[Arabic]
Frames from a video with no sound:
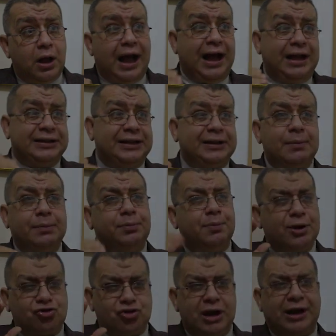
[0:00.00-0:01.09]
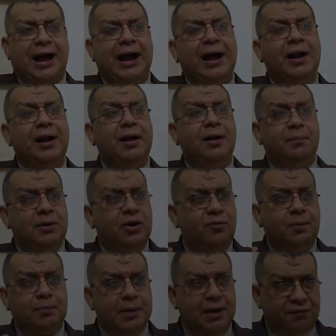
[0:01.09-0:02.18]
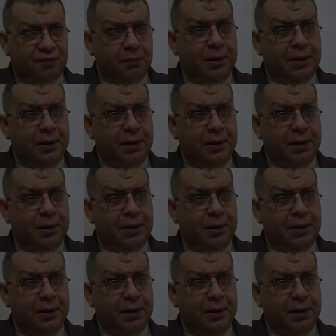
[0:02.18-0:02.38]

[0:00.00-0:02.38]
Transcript: عاده ما بتبقاش ناجحه بنسبه